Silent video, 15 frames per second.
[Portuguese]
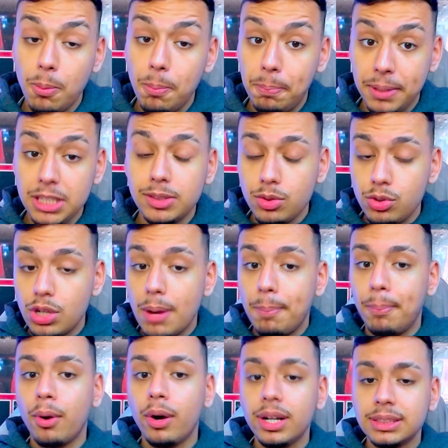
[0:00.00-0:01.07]
principalmente
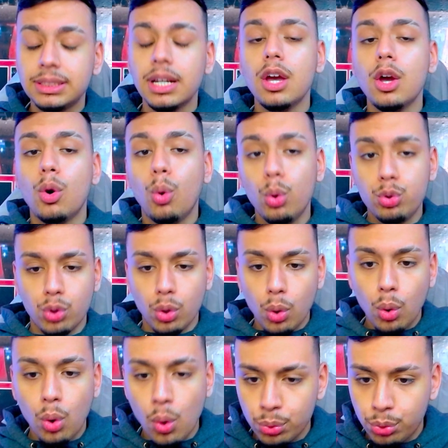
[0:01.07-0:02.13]
após o jogo
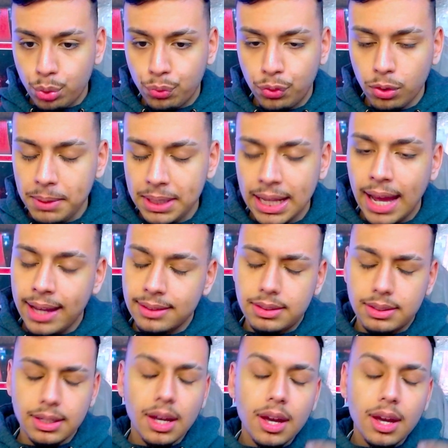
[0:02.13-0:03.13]
contra o Fluminense.